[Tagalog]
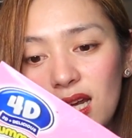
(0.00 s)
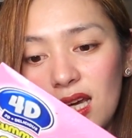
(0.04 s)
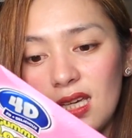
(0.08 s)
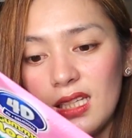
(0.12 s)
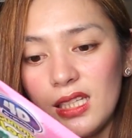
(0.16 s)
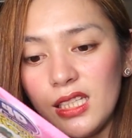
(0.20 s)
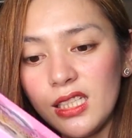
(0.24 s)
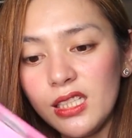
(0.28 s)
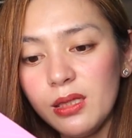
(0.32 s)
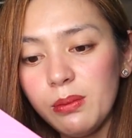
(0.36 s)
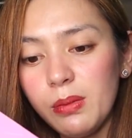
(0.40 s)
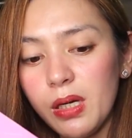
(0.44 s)

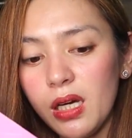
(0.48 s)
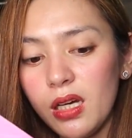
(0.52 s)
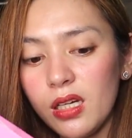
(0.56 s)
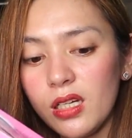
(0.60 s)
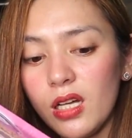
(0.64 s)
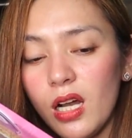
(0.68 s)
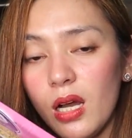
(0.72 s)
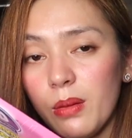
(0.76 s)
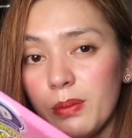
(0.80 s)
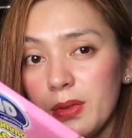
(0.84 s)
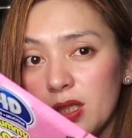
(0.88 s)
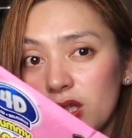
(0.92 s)
Riley ng mga
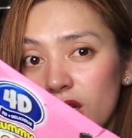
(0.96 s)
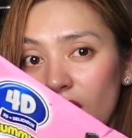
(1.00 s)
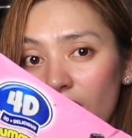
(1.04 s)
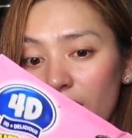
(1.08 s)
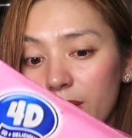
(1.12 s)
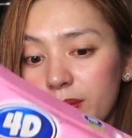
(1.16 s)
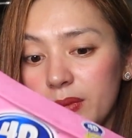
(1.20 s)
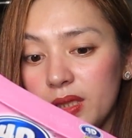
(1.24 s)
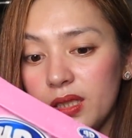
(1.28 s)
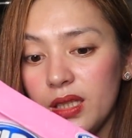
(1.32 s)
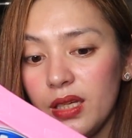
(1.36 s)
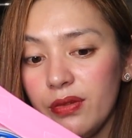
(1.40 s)

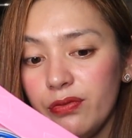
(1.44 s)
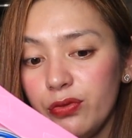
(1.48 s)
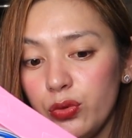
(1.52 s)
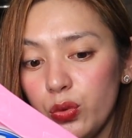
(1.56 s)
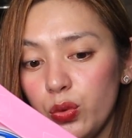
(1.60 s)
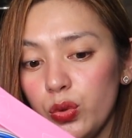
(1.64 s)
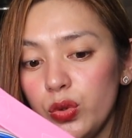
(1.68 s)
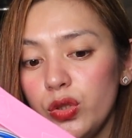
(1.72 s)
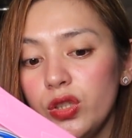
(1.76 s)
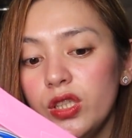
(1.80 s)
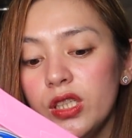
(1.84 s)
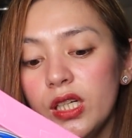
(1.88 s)
gummy-gummy na
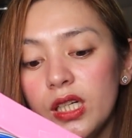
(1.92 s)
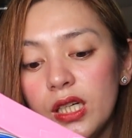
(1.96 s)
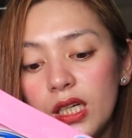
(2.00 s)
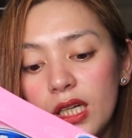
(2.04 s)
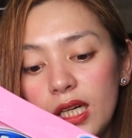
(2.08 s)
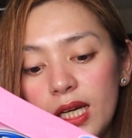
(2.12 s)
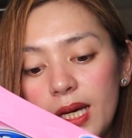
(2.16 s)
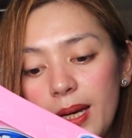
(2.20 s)
food.